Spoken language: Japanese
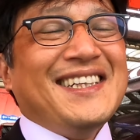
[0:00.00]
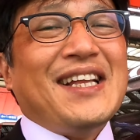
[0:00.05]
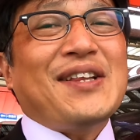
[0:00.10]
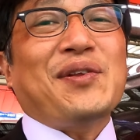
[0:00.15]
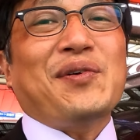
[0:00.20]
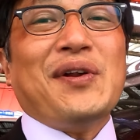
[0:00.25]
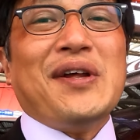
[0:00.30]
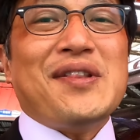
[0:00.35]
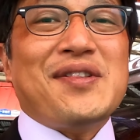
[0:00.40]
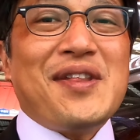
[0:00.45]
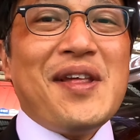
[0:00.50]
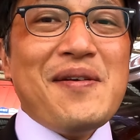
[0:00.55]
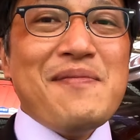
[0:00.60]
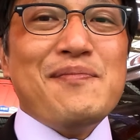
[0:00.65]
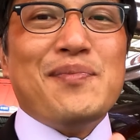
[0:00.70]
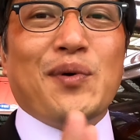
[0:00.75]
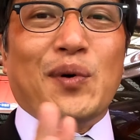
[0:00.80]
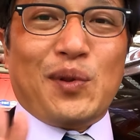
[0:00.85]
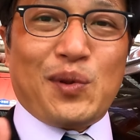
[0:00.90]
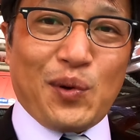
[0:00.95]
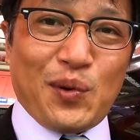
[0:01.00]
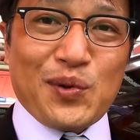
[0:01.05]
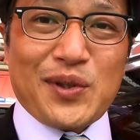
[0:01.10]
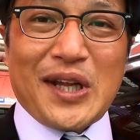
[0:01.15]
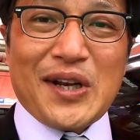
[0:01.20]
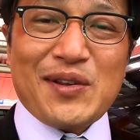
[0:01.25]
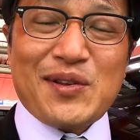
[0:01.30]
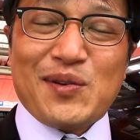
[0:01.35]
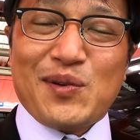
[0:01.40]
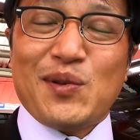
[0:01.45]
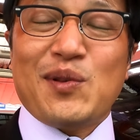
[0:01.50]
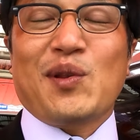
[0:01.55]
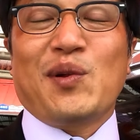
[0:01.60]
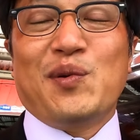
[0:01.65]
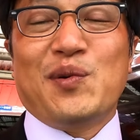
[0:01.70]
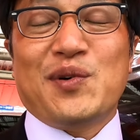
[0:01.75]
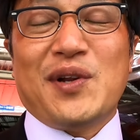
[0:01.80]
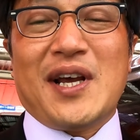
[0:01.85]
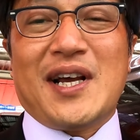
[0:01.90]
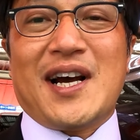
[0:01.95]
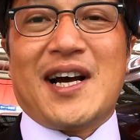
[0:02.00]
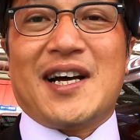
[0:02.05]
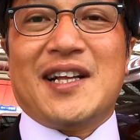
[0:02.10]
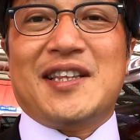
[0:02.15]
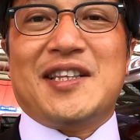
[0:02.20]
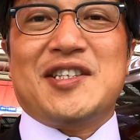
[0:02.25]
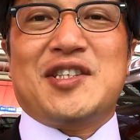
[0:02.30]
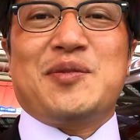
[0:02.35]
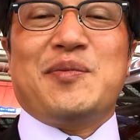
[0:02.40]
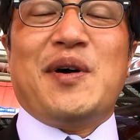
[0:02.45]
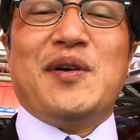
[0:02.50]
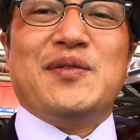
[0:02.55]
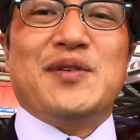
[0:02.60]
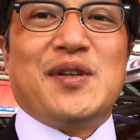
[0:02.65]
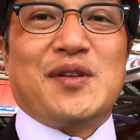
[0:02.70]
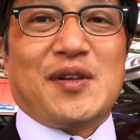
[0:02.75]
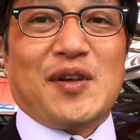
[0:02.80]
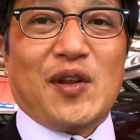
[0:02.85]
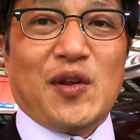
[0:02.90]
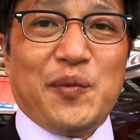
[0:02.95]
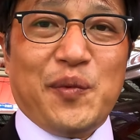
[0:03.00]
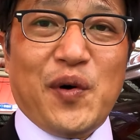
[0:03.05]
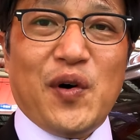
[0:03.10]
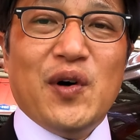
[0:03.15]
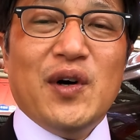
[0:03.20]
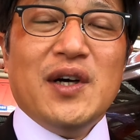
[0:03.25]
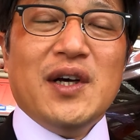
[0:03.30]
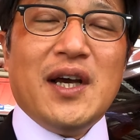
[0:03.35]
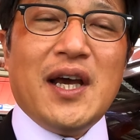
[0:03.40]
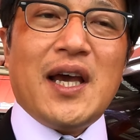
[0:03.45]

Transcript: で、それは全部をトータルするとそのぐらいかかってしまうんですけども、